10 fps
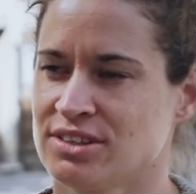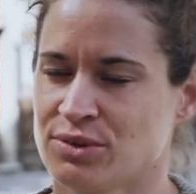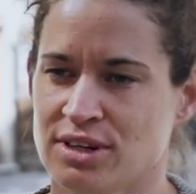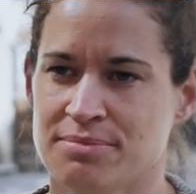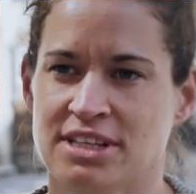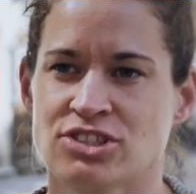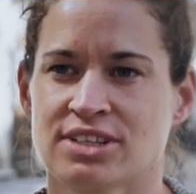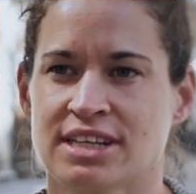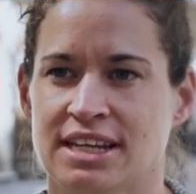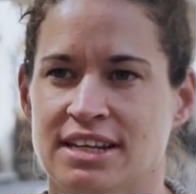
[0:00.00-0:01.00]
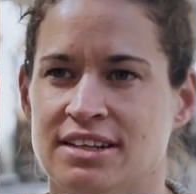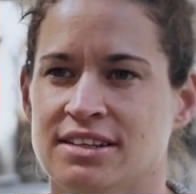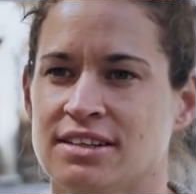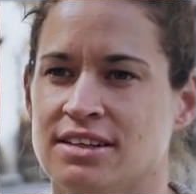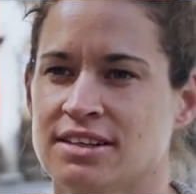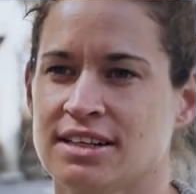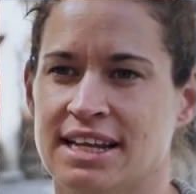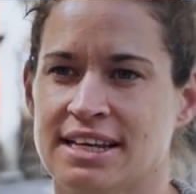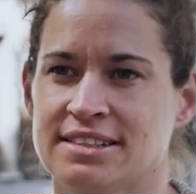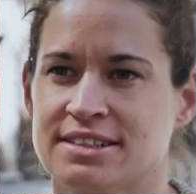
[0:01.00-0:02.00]
tolle Menschen
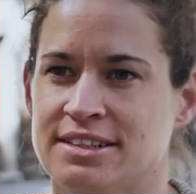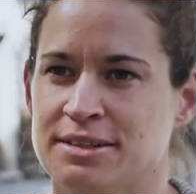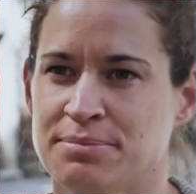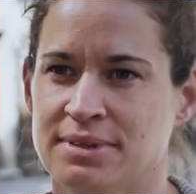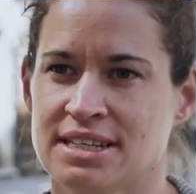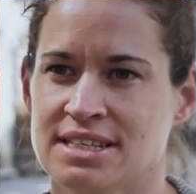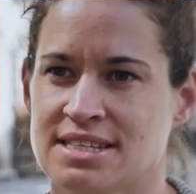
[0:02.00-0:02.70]
kennengelernt habe in der